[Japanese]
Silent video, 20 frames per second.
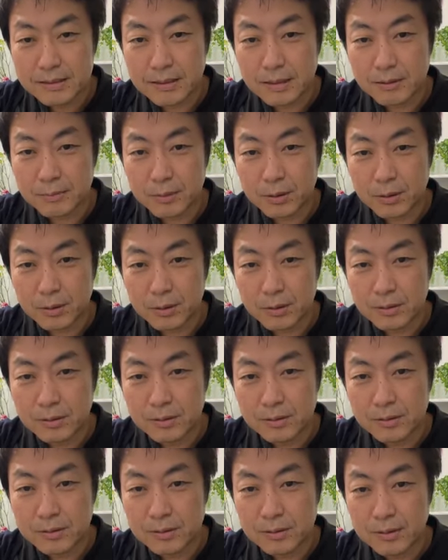
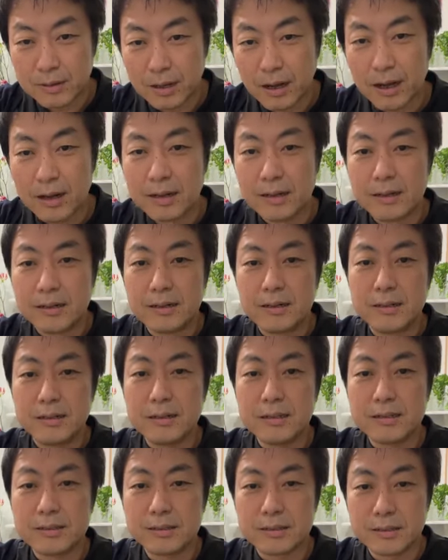ディアボロあ
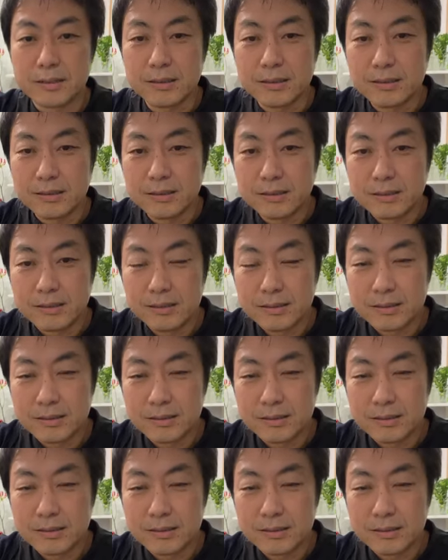レッスン